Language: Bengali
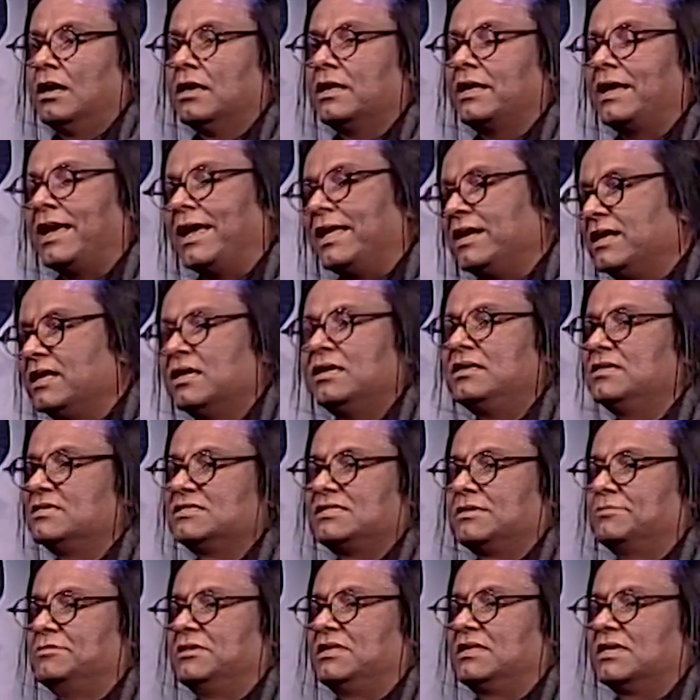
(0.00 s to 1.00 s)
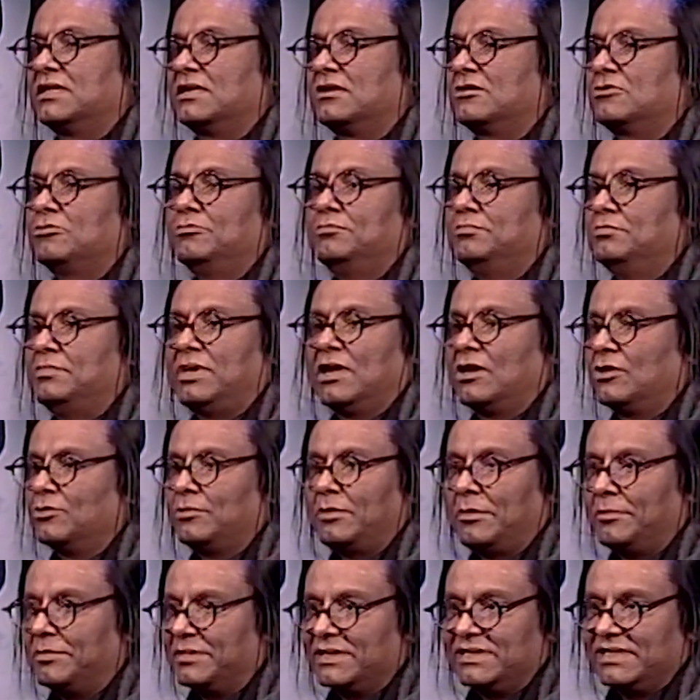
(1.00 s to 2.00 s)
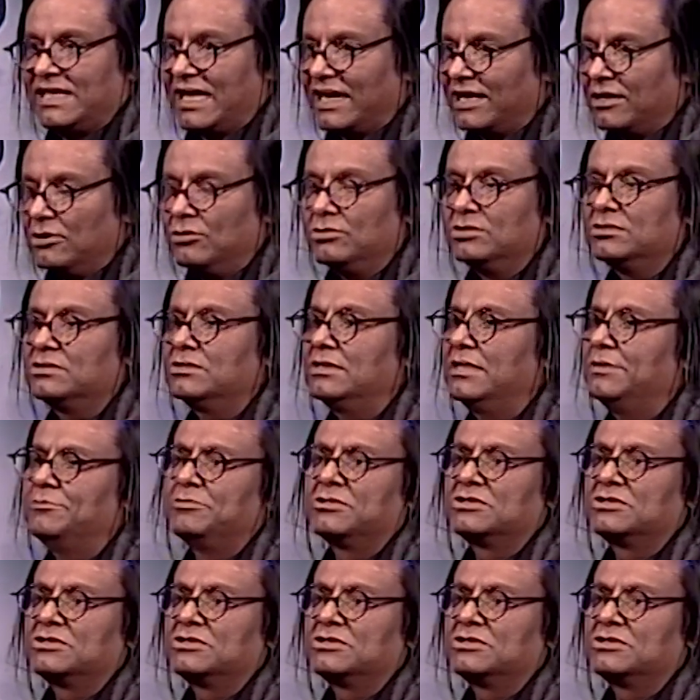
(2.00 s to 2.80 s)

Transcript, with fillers: ক্যারিয়ার হিসাবে এটাকে খুব ভালোভাবে আচ্ছা। দেখাও হতো না এবং